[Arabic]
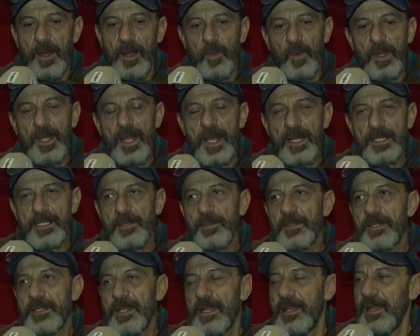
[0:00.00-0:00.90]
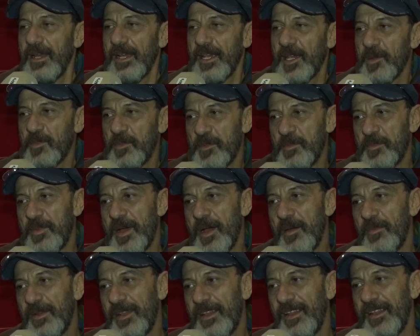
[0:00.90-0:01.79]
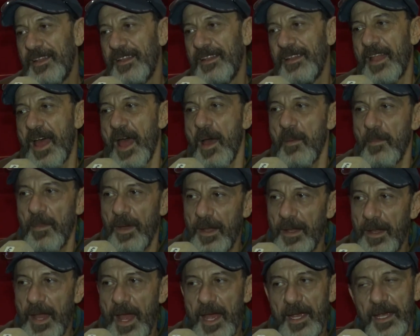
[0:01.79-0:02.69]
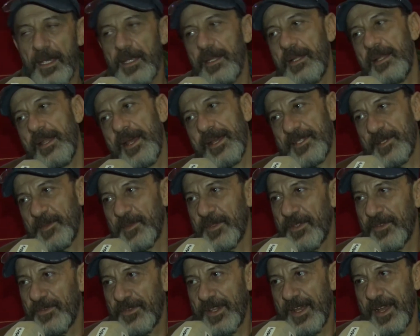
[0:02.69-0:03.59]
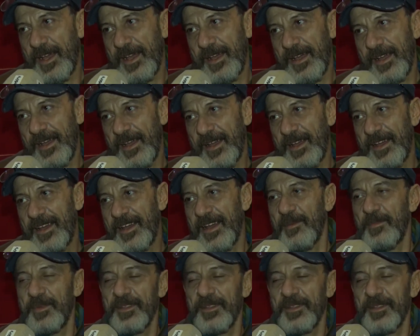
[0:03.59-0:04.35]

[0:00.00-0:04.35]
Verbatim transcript: والله اذا بدنا نحكي من باب الامل اكيد لازم تفتح آه،